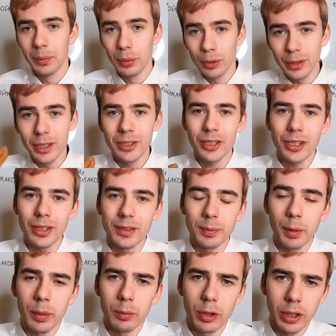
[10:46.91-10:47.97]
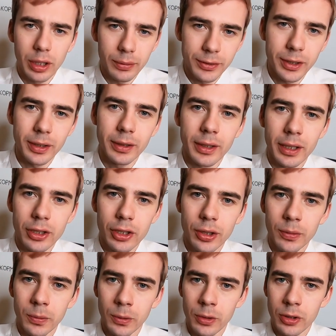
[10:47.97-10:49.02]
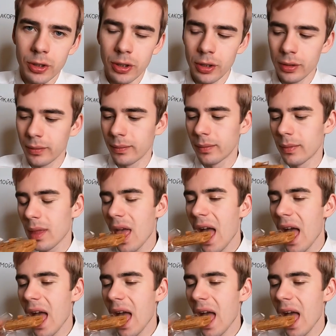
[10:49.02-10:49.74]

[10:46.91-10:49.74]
Булочки из помойки всегда живучие.